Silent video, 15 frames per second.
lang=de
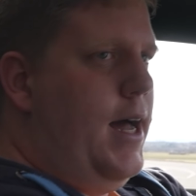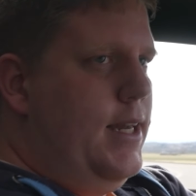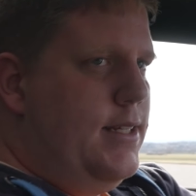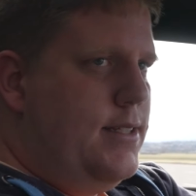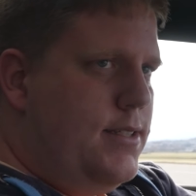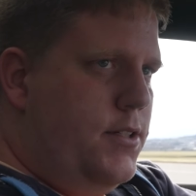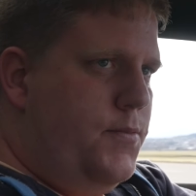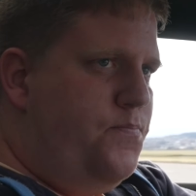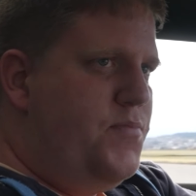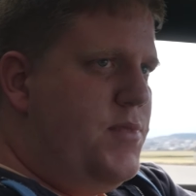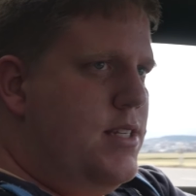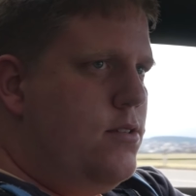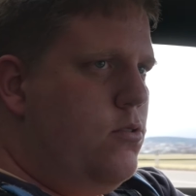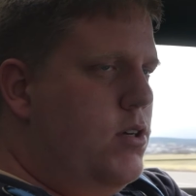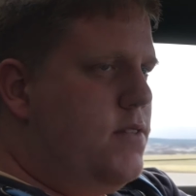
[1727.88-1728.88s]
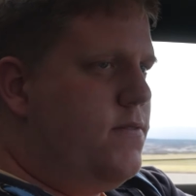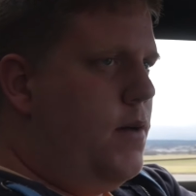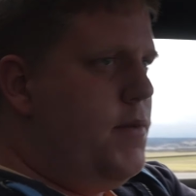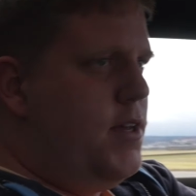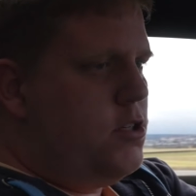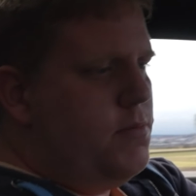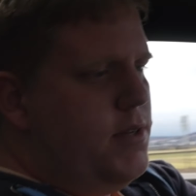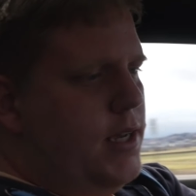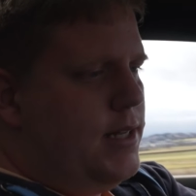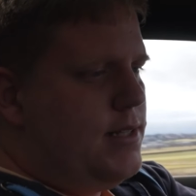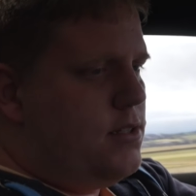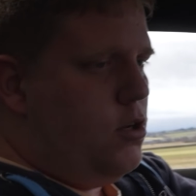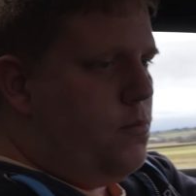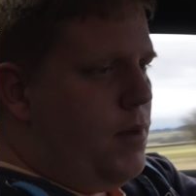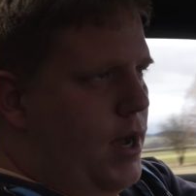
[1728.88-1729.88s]
alles. So, jetzt fahren wir erstmal hier
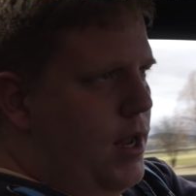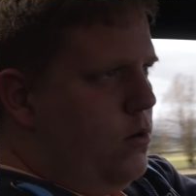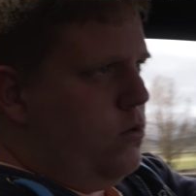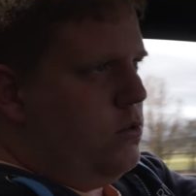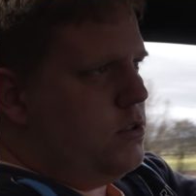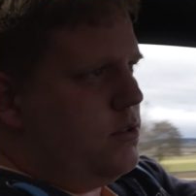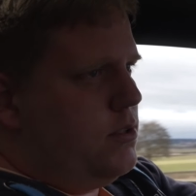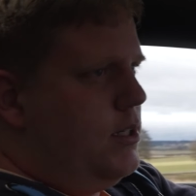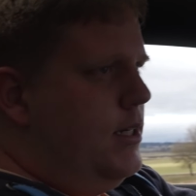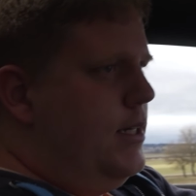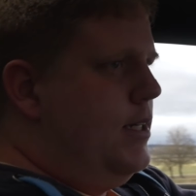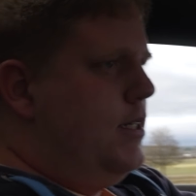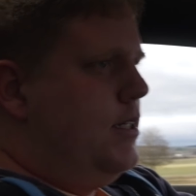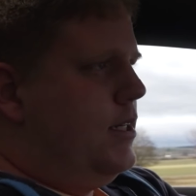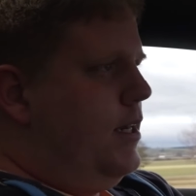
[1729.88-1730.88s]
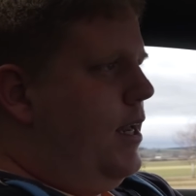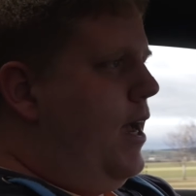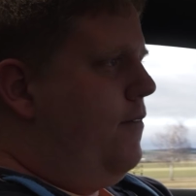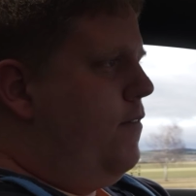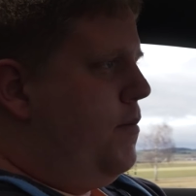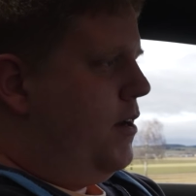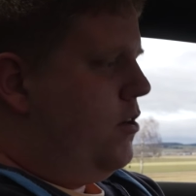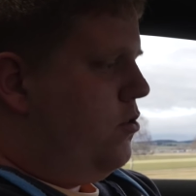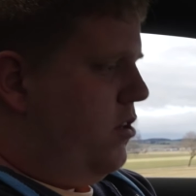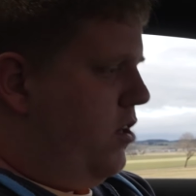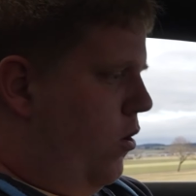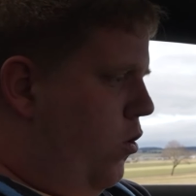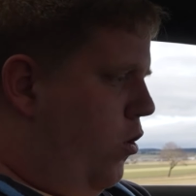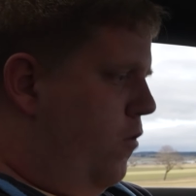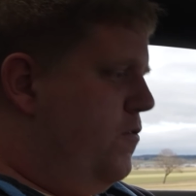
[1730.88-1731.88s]
ganz normal los. Nachher, wenn wir natürlich
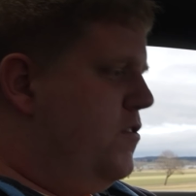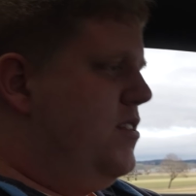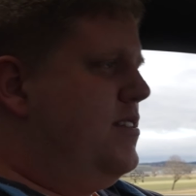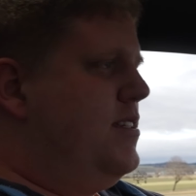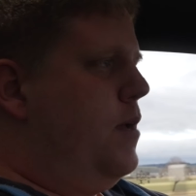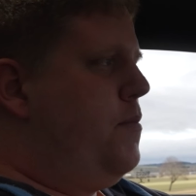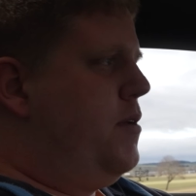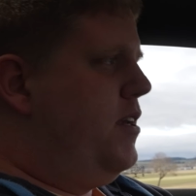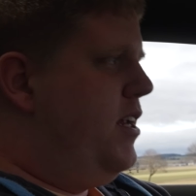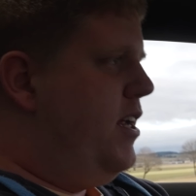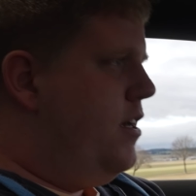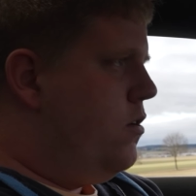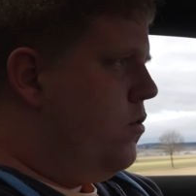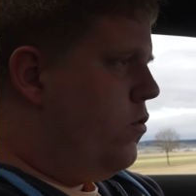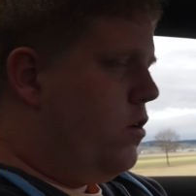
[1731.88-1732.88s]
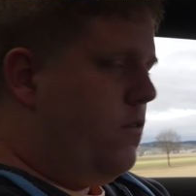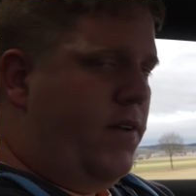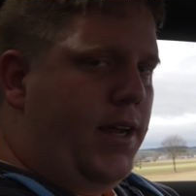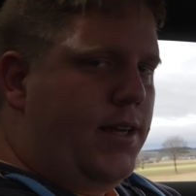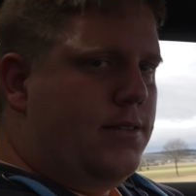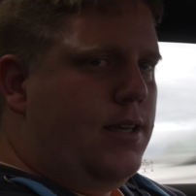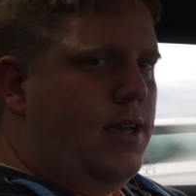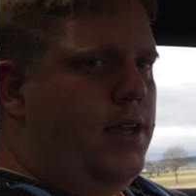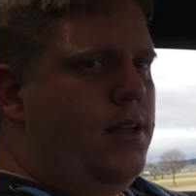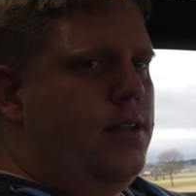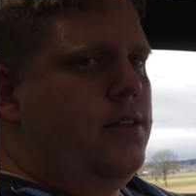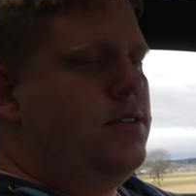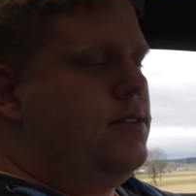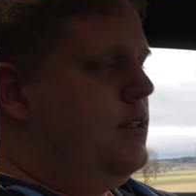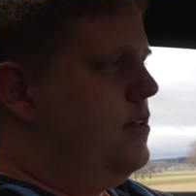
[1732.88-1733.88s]
auch noch auf unseren Serpentinen unterwegs sein,
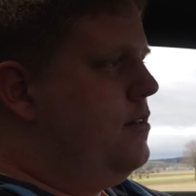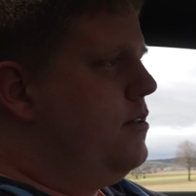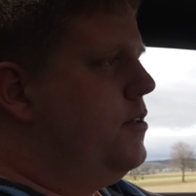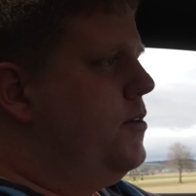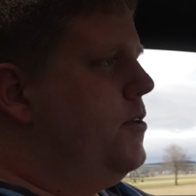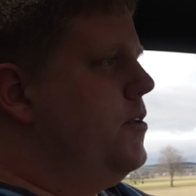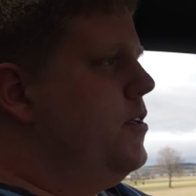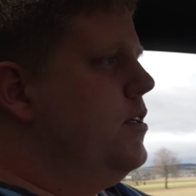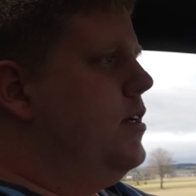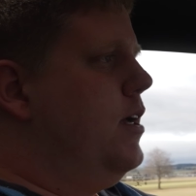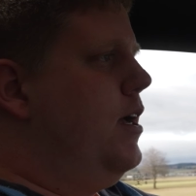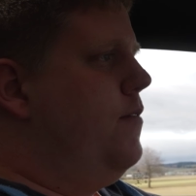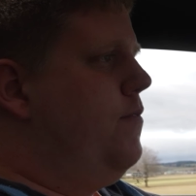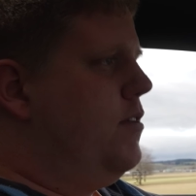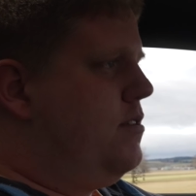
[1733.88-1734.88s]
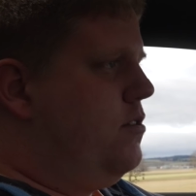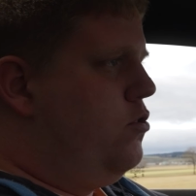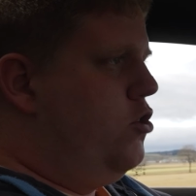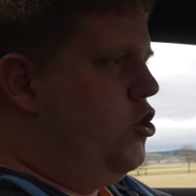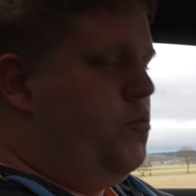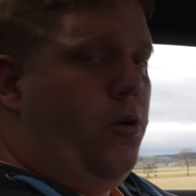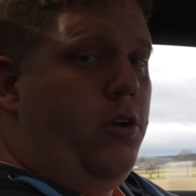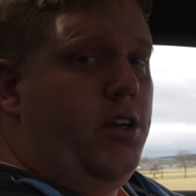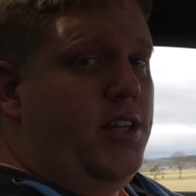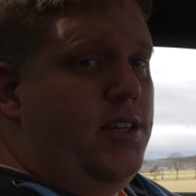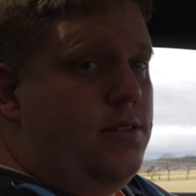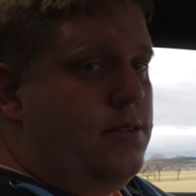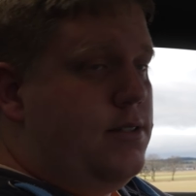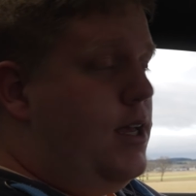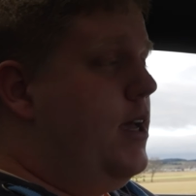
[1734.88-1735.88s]
sind, ähm, wird es natürlich
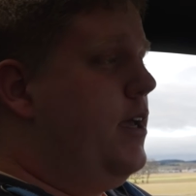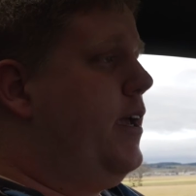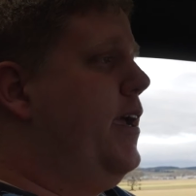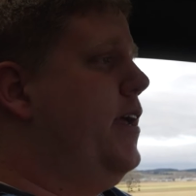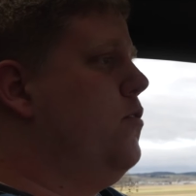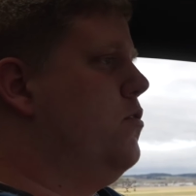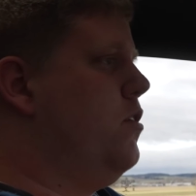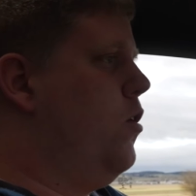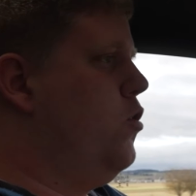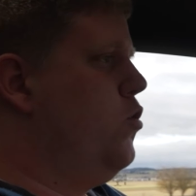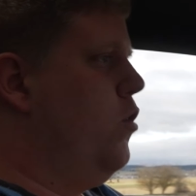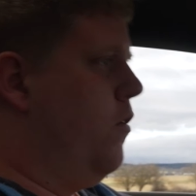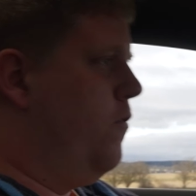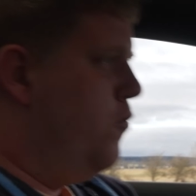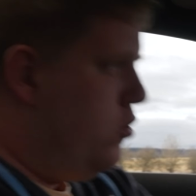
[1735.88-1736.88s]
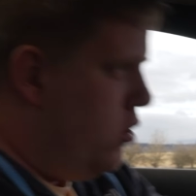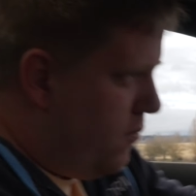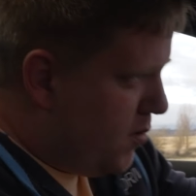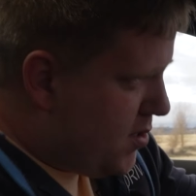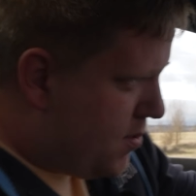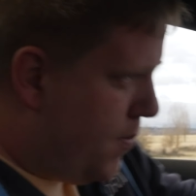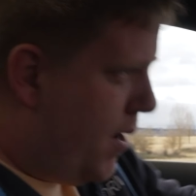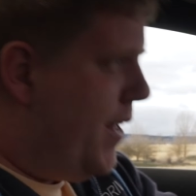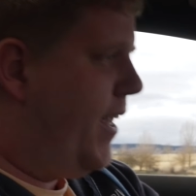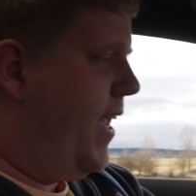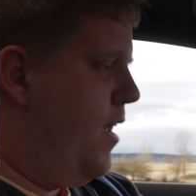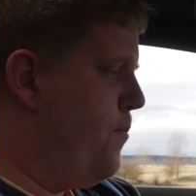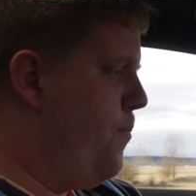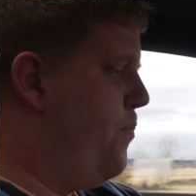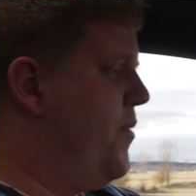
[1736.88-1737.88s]
sportlicher zur Sache gehen und auch 0 auf 100 wird es mal
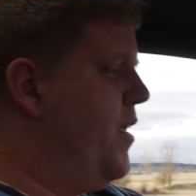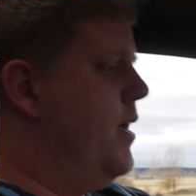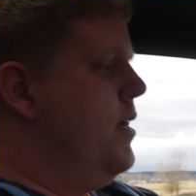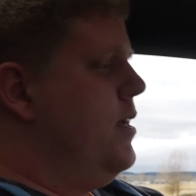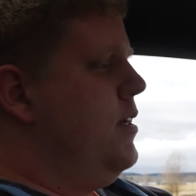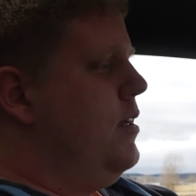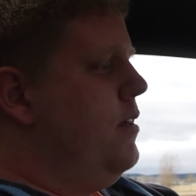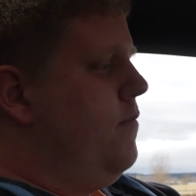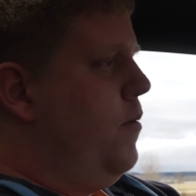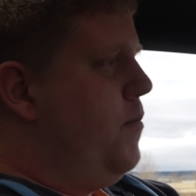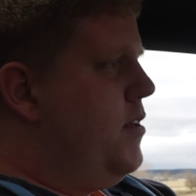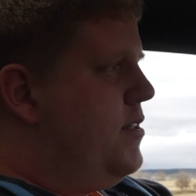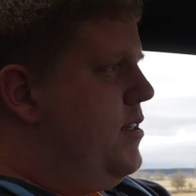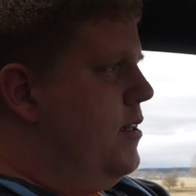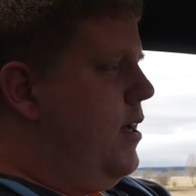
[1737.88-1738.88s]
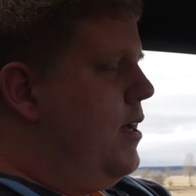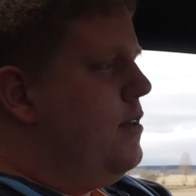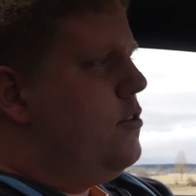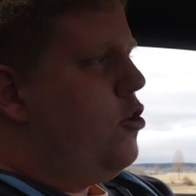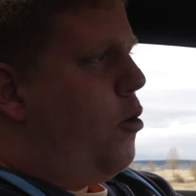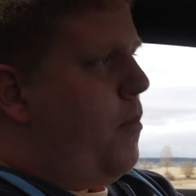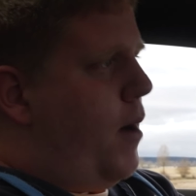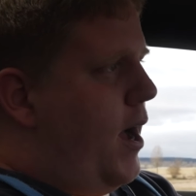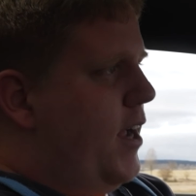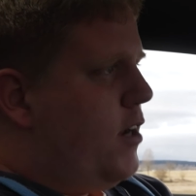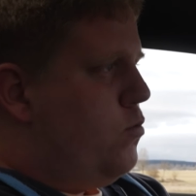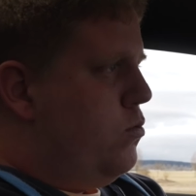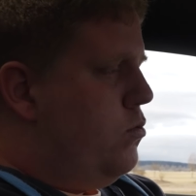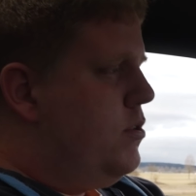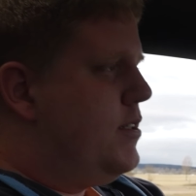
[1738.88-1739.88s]
geben. Wenn man es hier normal
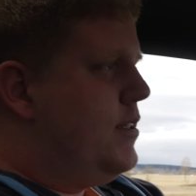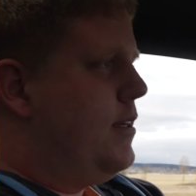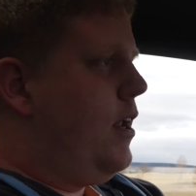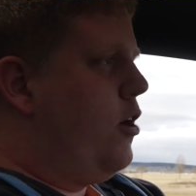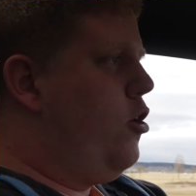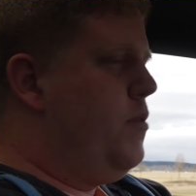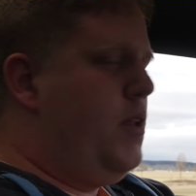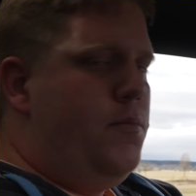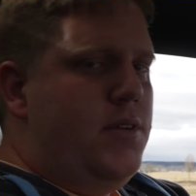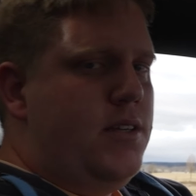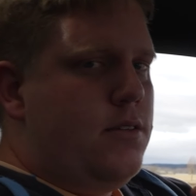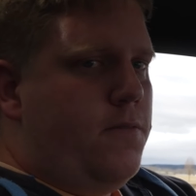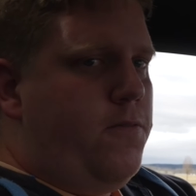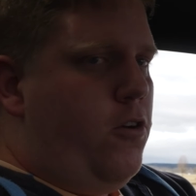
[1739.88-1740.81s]
cruist, da kommt eben dieser